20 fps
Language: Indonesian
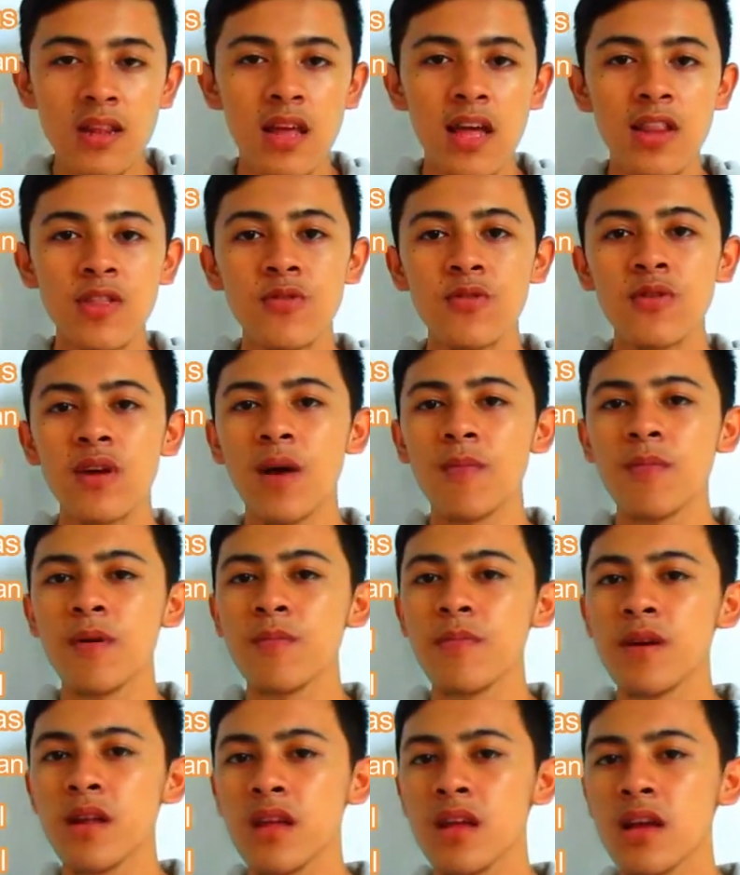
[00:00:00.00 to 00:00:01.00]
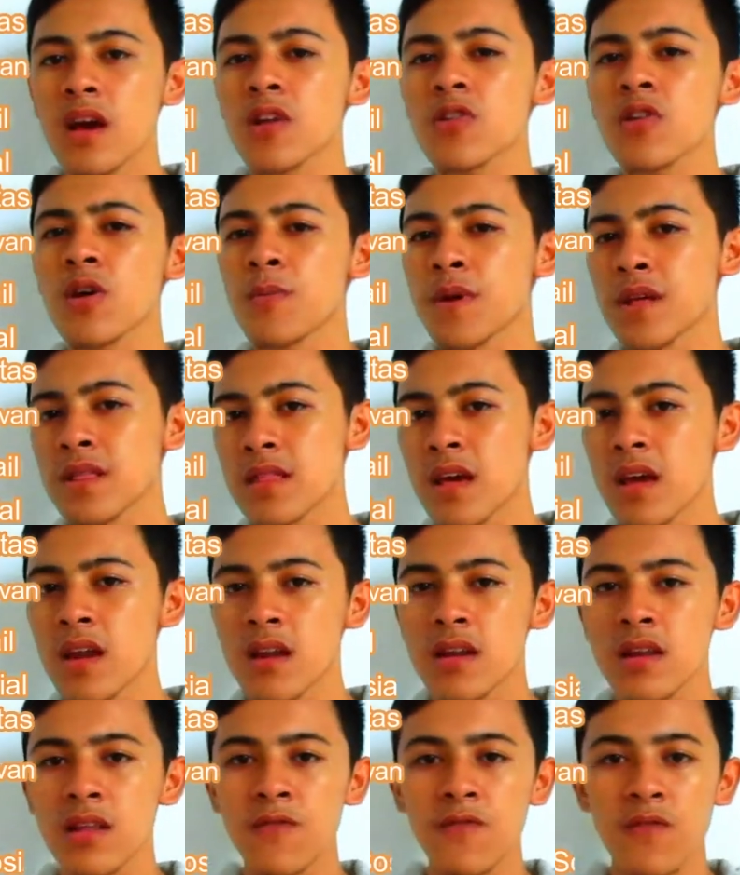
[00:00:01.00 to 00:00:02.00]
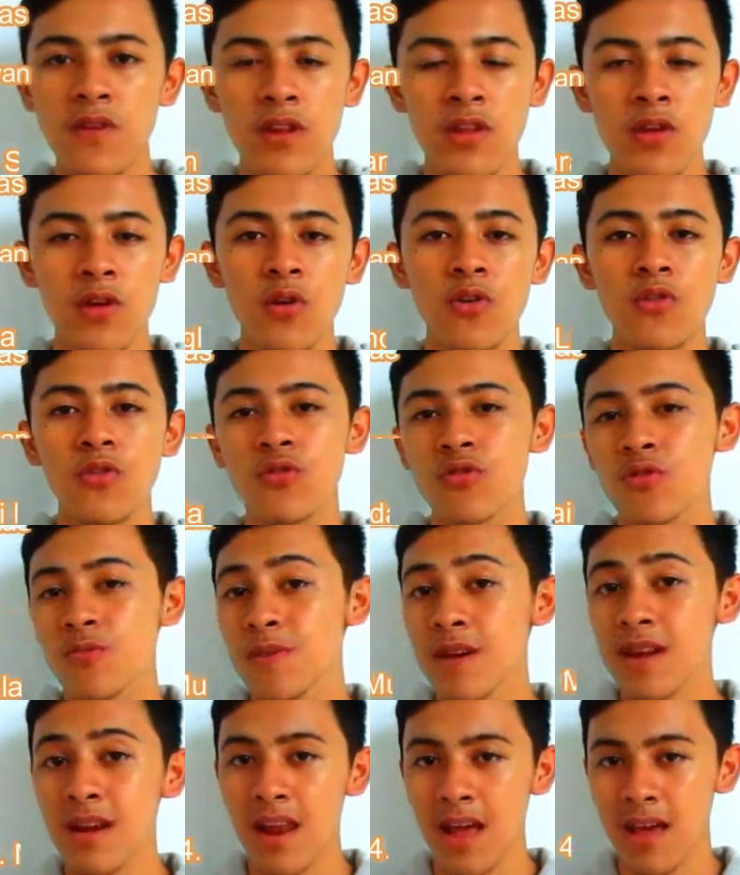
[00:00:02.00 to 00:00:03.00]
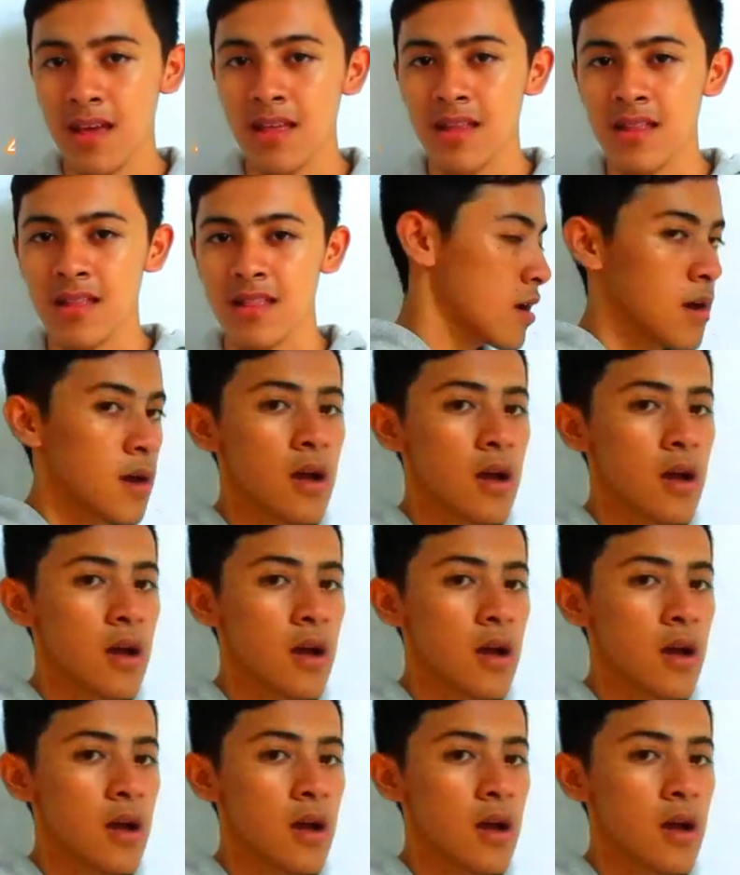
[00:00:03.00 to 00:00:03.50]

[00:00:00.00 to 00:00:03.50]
dan juga memberikan komentar di video YouTuber lain.